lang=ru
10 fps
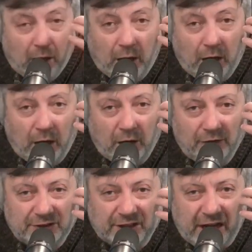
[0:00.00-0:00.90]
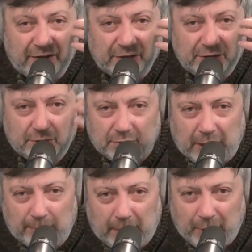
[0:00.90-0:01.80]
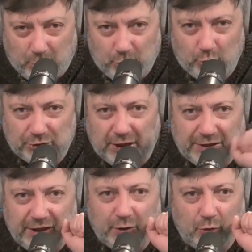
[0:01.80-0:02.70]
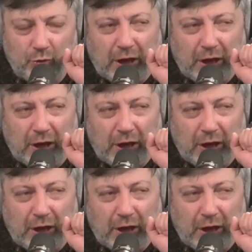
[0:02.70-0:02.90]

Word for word: а, выстраивать там оборонную стратегию,